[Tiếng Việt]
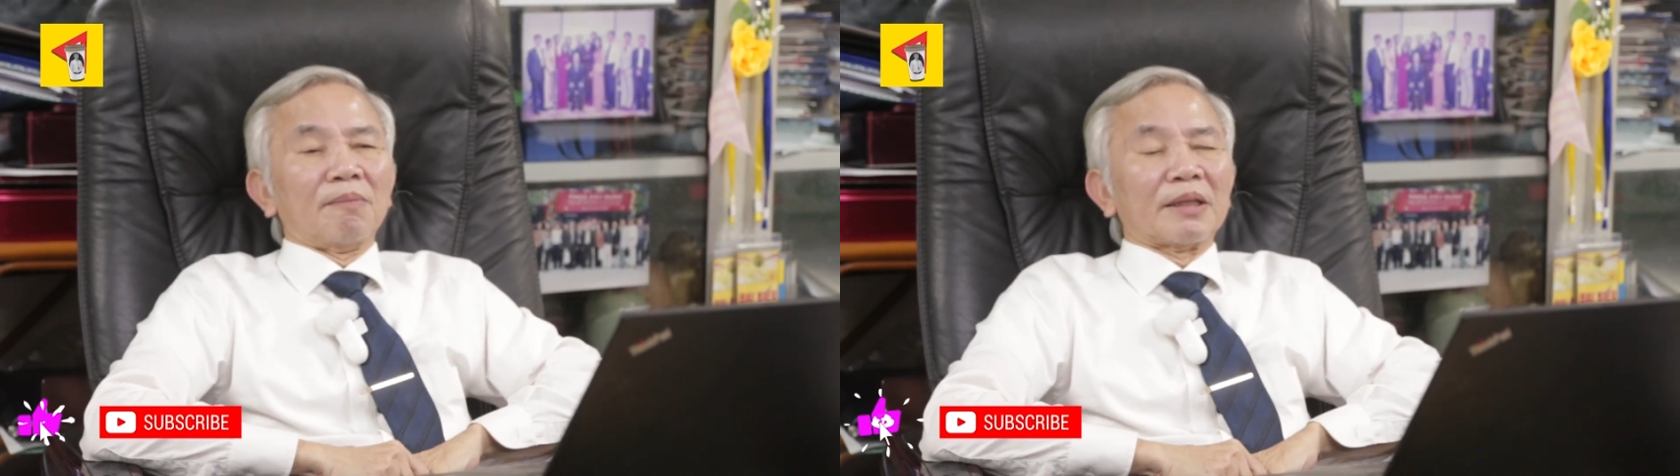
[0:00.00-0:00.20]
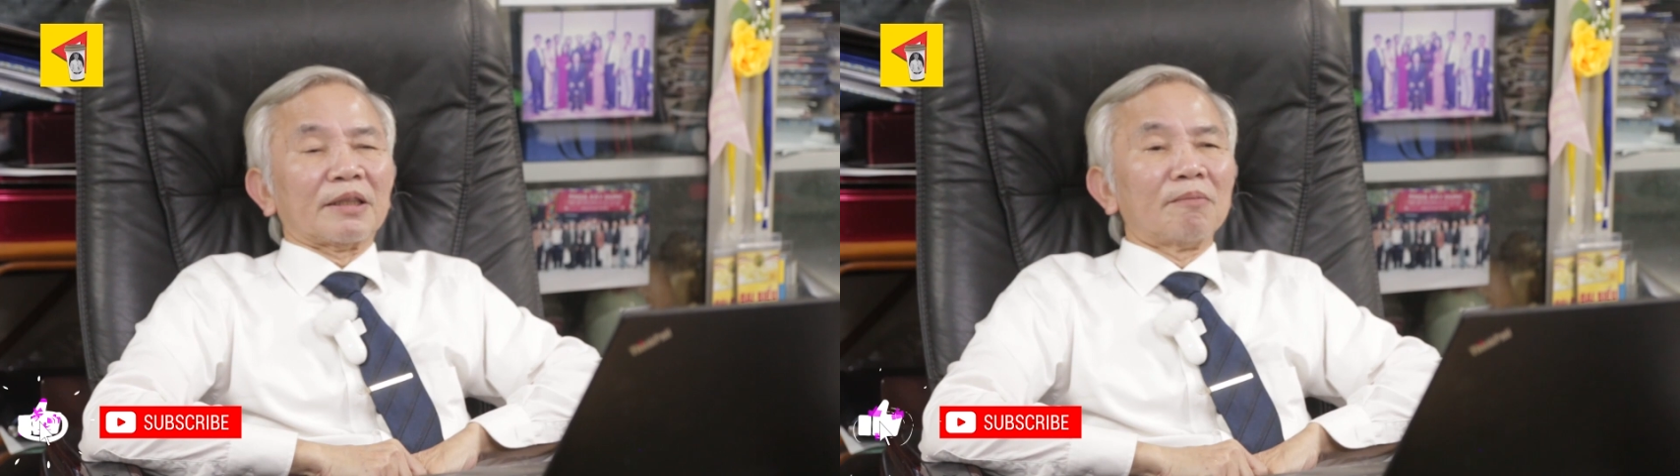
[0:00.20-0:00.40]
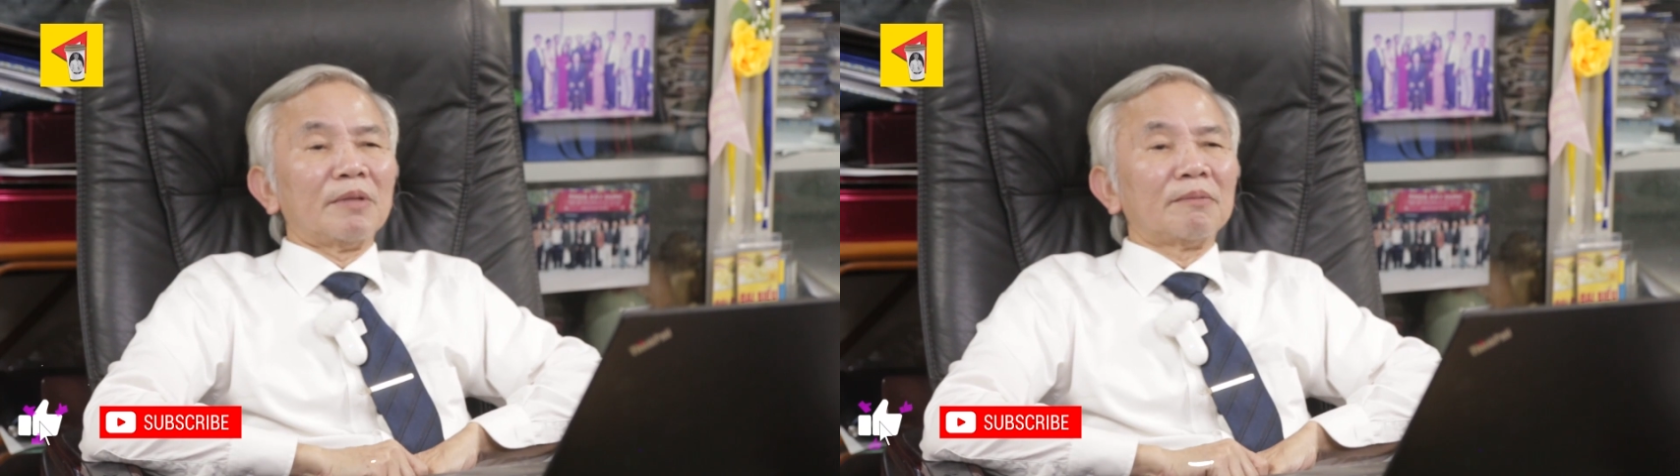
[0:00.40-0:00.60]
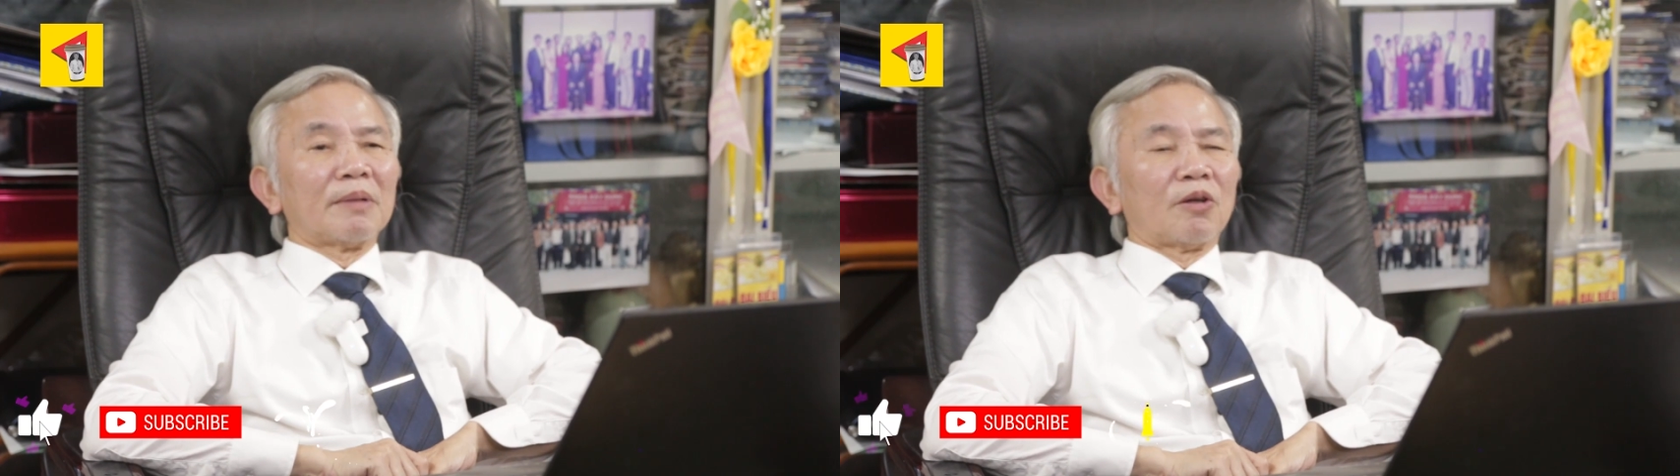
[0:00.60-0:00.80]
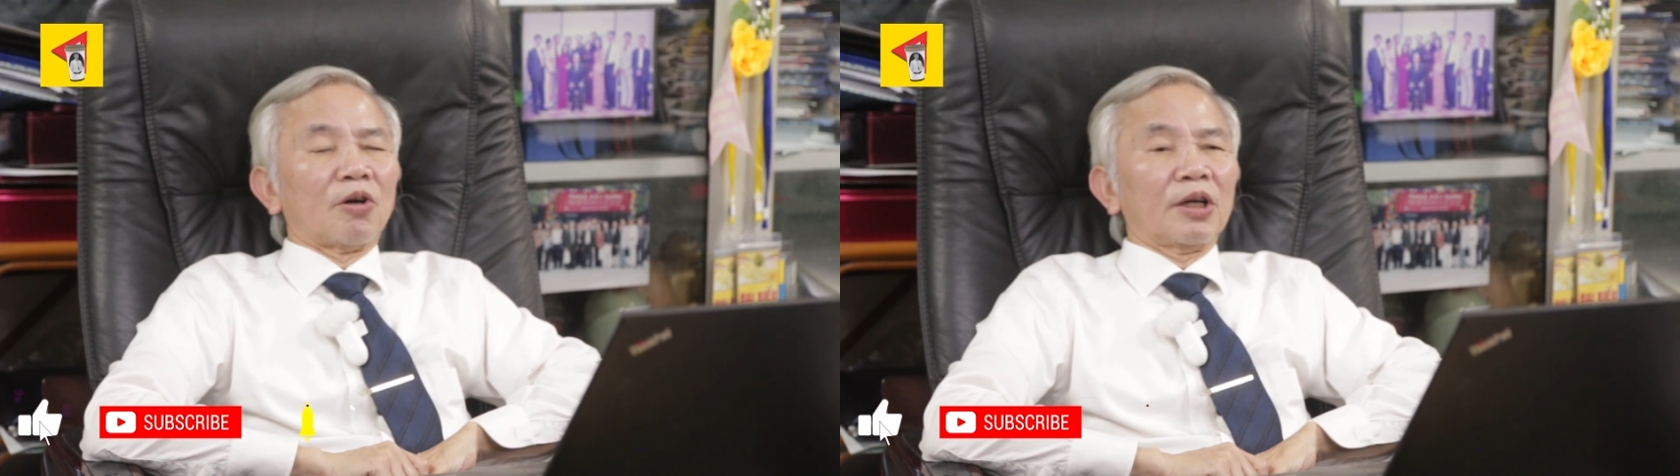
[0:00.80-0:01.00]
mặt tâm linh
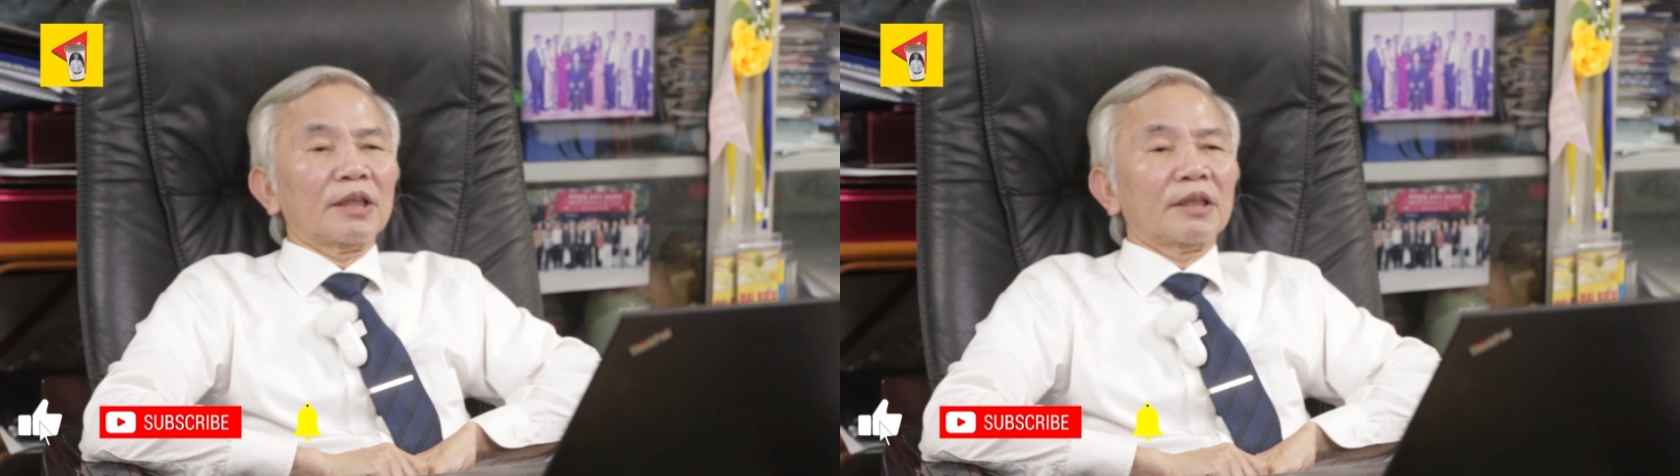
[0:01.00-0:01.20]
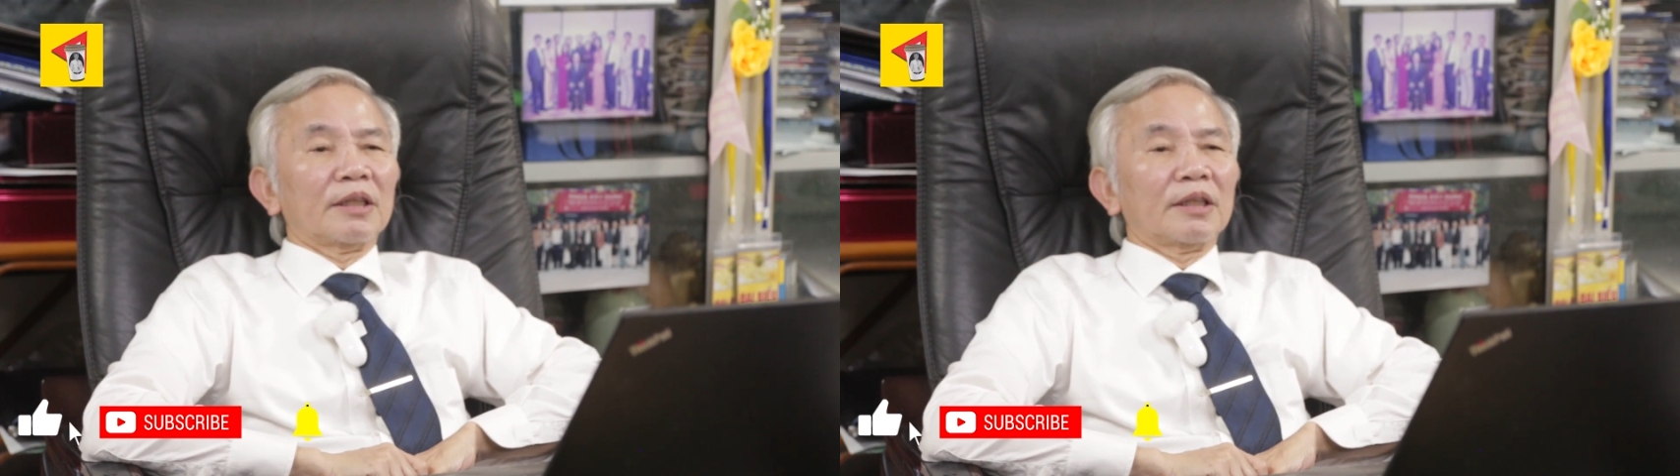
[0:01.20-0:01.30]
mà nói